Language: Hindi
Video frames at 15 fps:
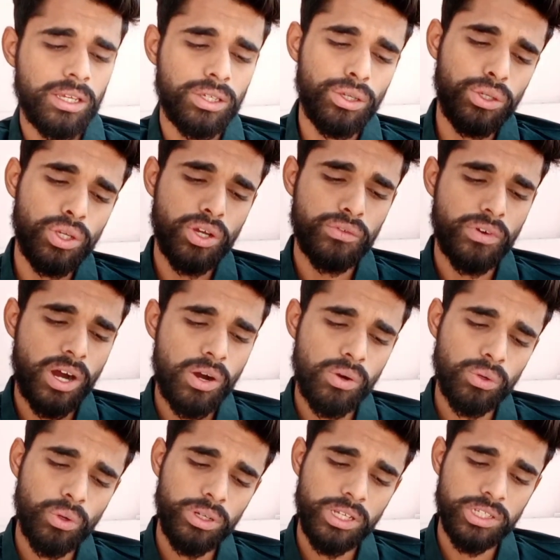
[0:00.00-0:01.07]
कि
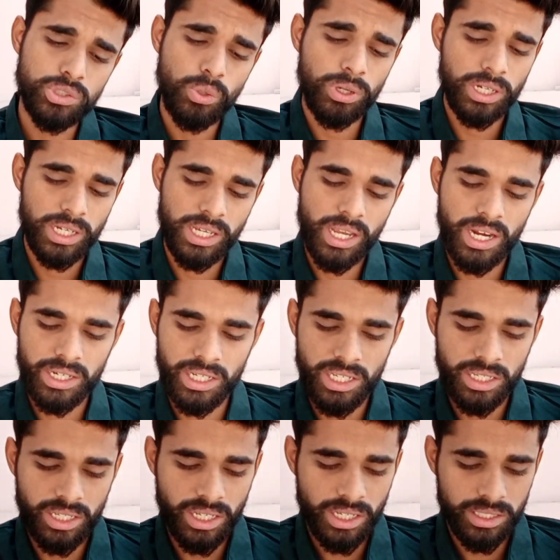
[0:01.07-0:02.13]
युवाओं को निःशुल्क लगेंगे
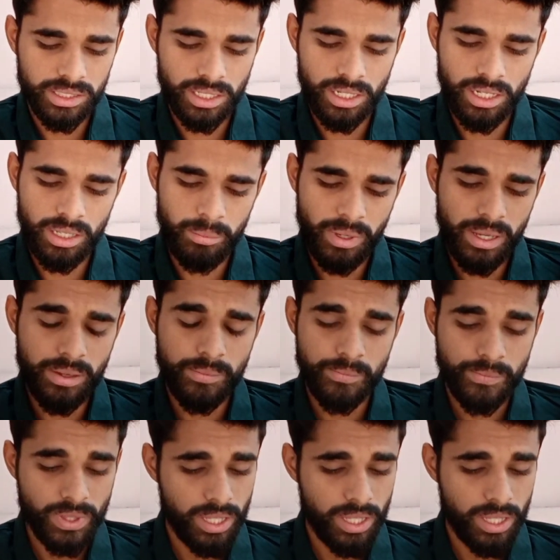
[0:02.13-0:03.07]
टीके दिल्ली में